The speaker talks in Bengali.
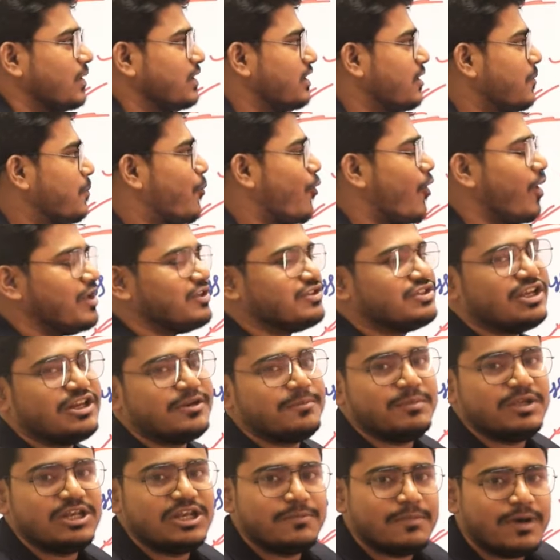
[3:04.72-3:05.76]
তোমাদের বয়সের
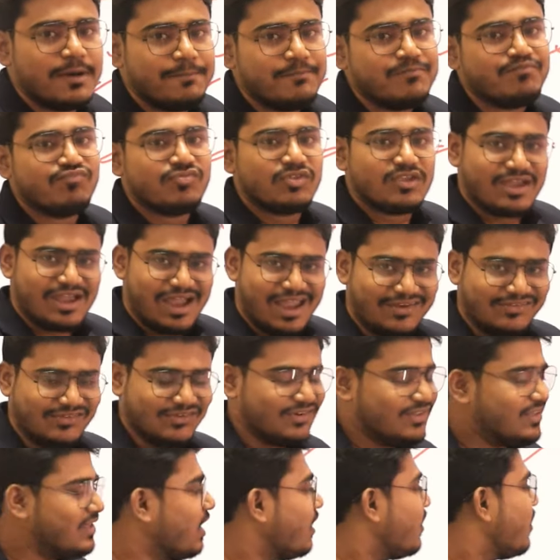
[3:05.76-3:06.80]
মিনিমাম
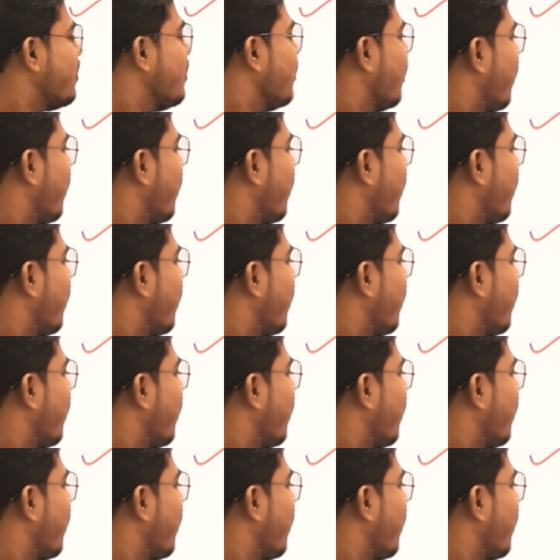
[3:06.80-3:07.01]
ক্রাইটেরিয়া